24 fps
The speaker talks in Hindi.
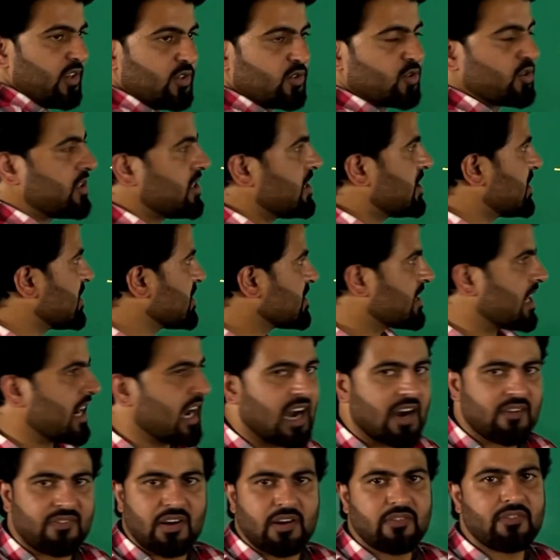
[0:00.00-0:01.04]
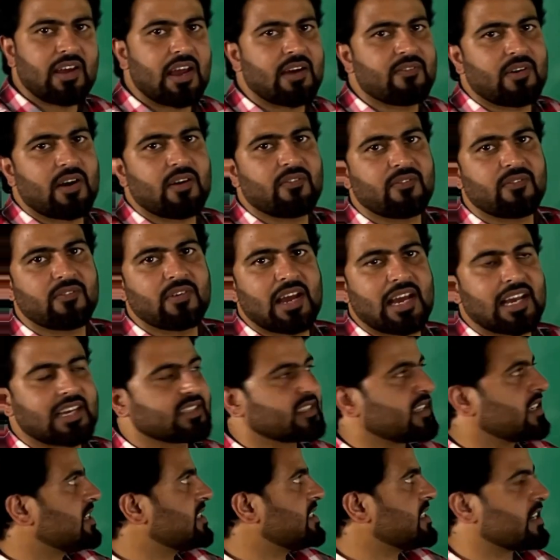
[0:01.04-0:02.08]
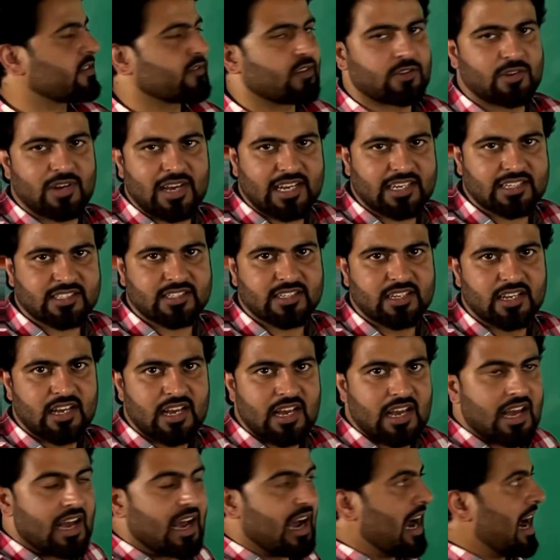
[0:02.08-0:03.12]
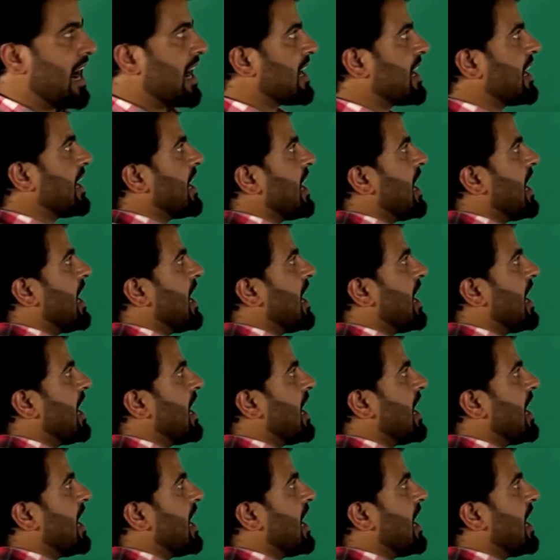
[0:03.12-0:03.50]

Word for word: सो दिस इज ग्राफ ऑफ एफ ऑफ एक्स इज इक्वल टू एक्स अगर